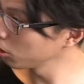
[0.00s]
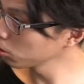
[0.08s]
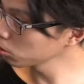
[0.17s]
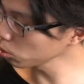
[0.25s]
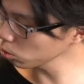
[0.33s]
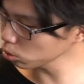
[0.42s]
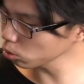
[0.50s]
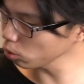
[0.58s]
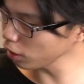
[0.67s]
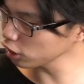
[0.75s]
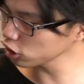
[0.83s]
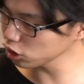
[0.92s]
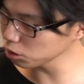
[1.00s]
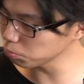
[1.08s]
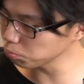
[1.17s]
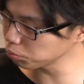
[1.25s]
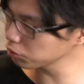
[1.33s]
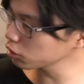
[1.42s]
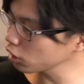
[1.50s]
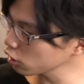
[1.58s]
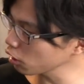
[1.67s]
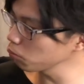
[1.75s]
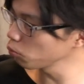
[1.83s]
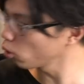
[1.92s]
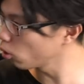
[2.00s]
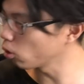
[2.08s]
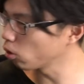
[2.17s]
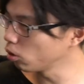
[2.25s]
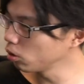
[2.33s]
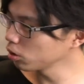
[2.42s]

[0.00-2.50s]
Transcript: うん、ちょうどその足ぶつけても